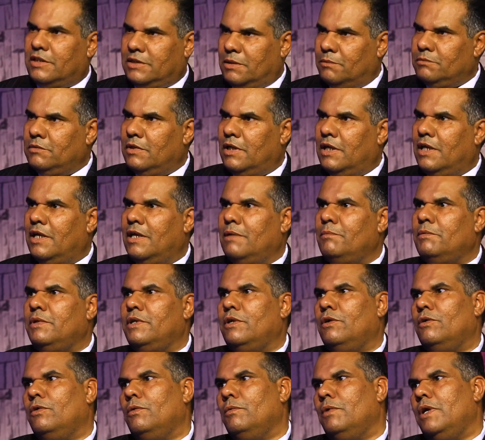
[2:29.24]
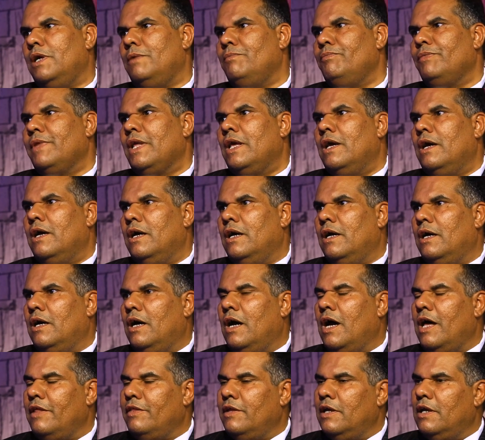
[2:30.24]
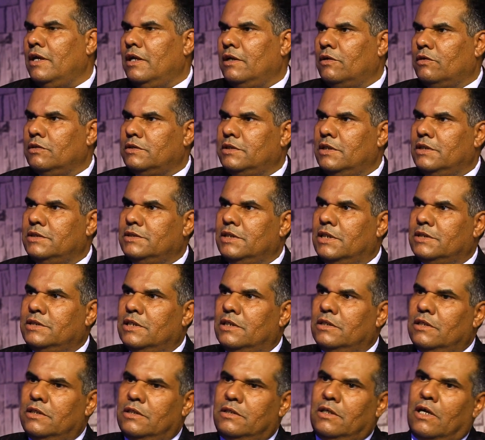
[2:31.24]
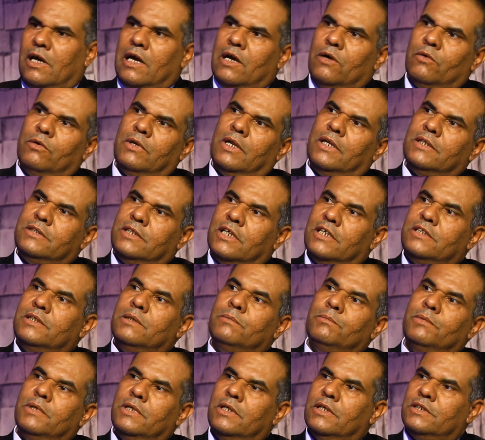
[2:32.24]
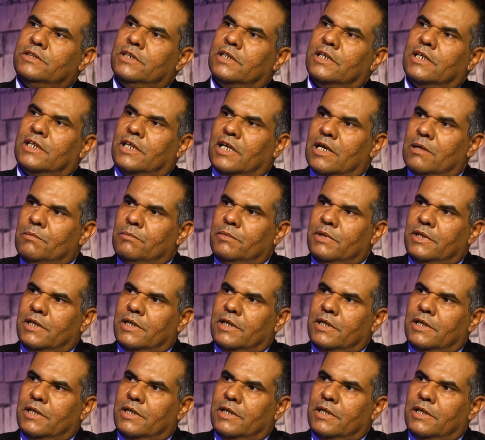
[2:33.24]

هي قد تبدو الاهم انه هو آه هذا الكتله السياسيه تحاول ان تاتي بشركه